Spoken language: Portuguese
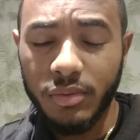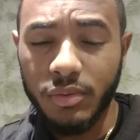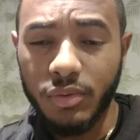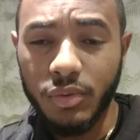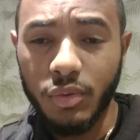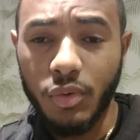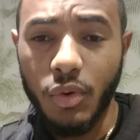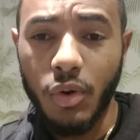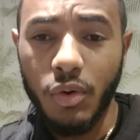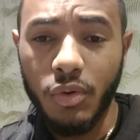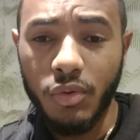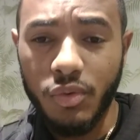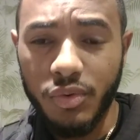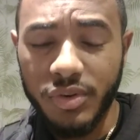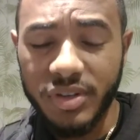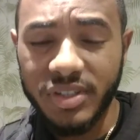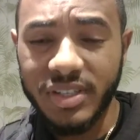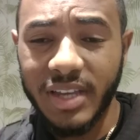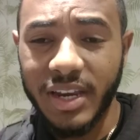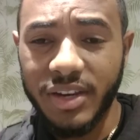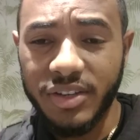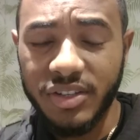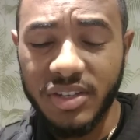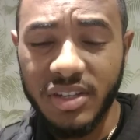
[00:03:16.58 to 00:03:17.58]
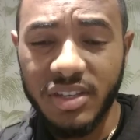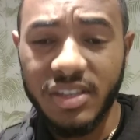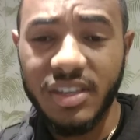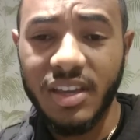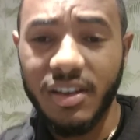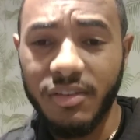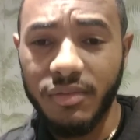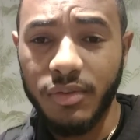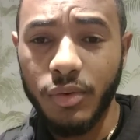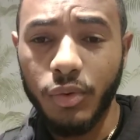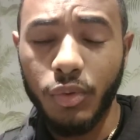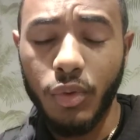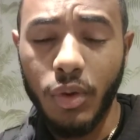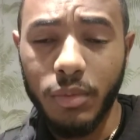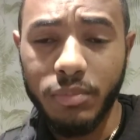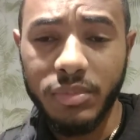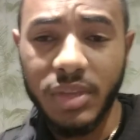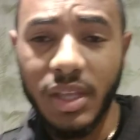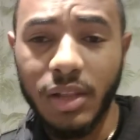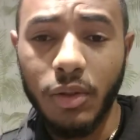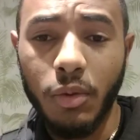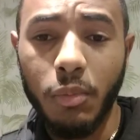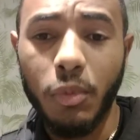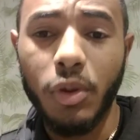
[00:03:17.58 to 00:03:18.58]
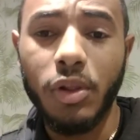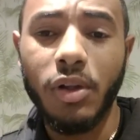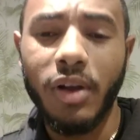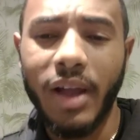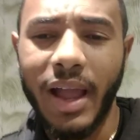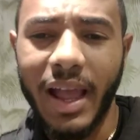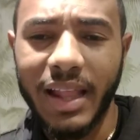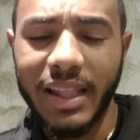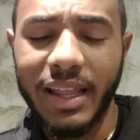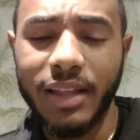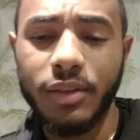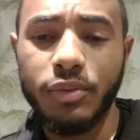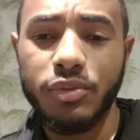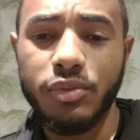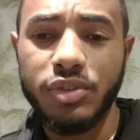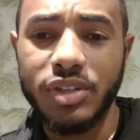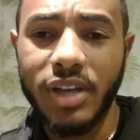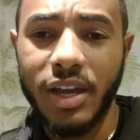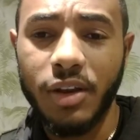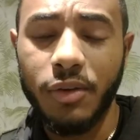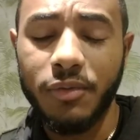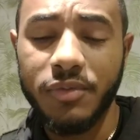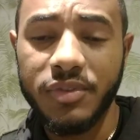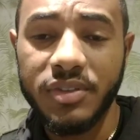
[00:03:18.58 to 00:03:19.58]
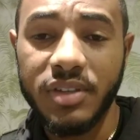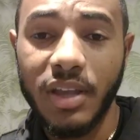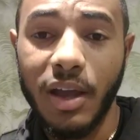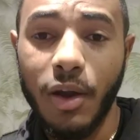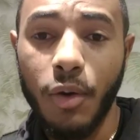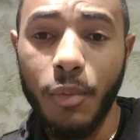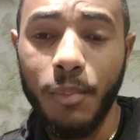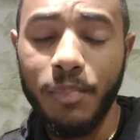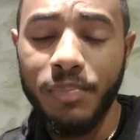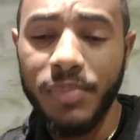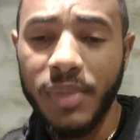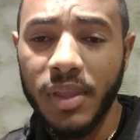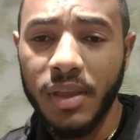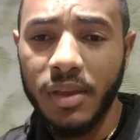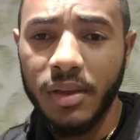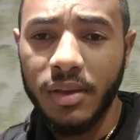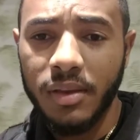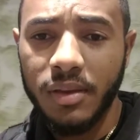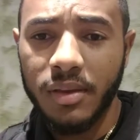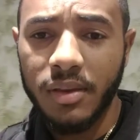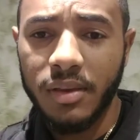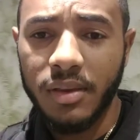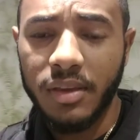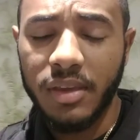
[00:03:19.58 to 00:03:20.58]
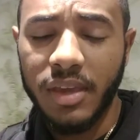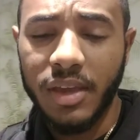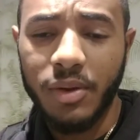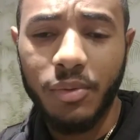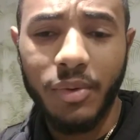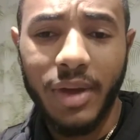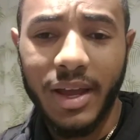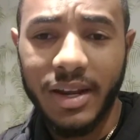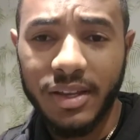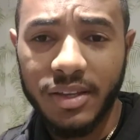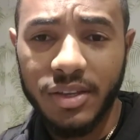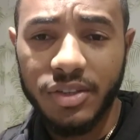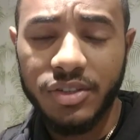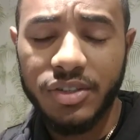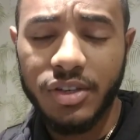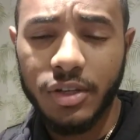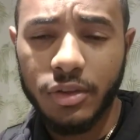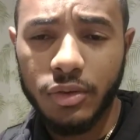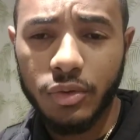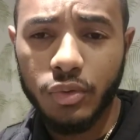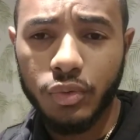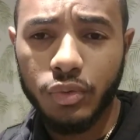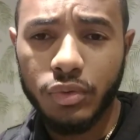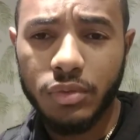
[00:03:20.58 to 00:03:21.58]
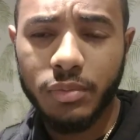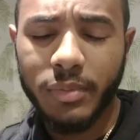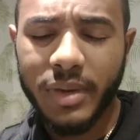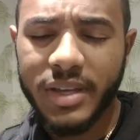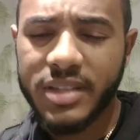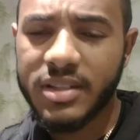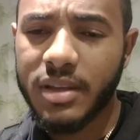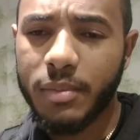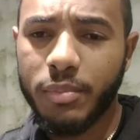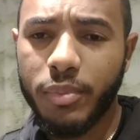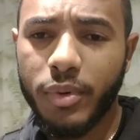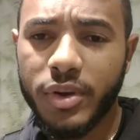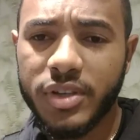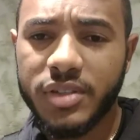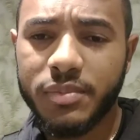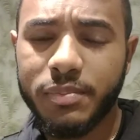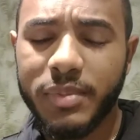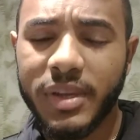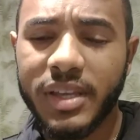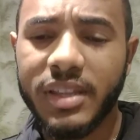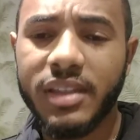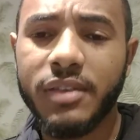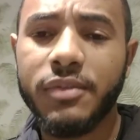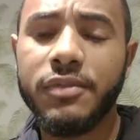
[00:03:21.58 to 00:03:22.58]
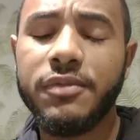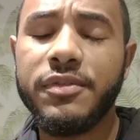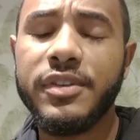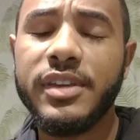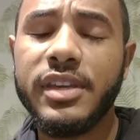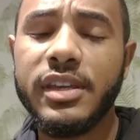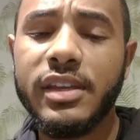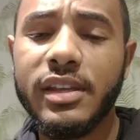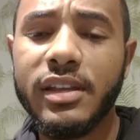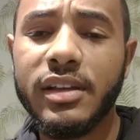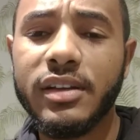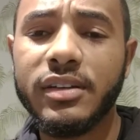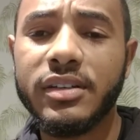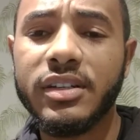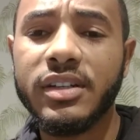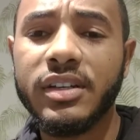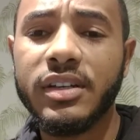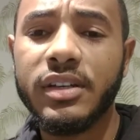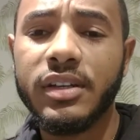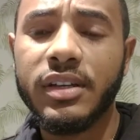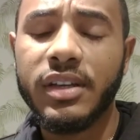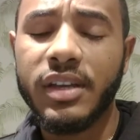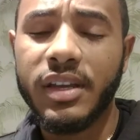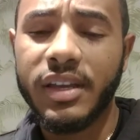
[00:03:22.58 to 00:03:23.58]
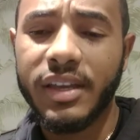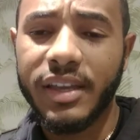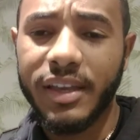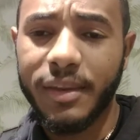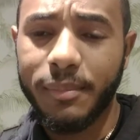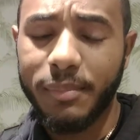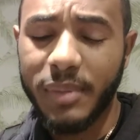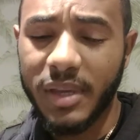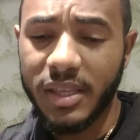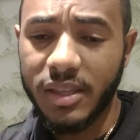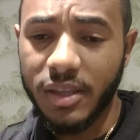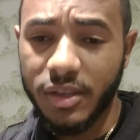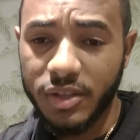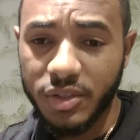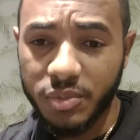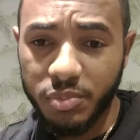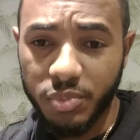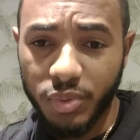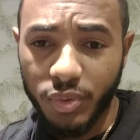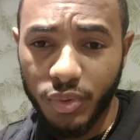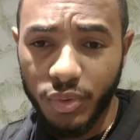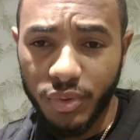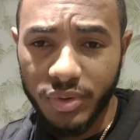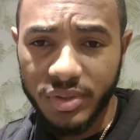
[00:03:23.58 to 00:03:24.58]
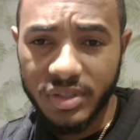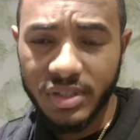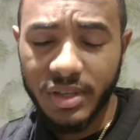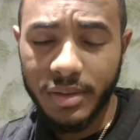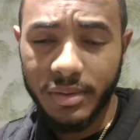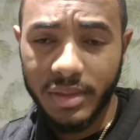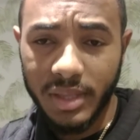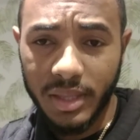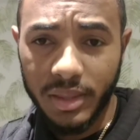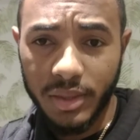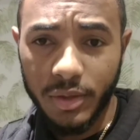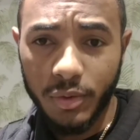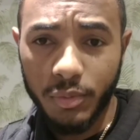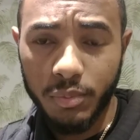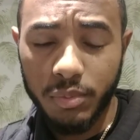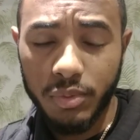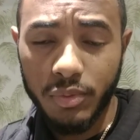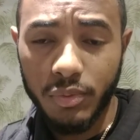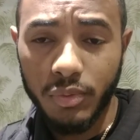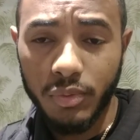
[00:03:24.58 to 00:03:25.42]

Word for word: no concurso certinho, que ia ver o nome dele homologado lá no Diário Oficial. E era um cara que tinha tudo, mas após perder filha, é, perder a esposa, entendeu?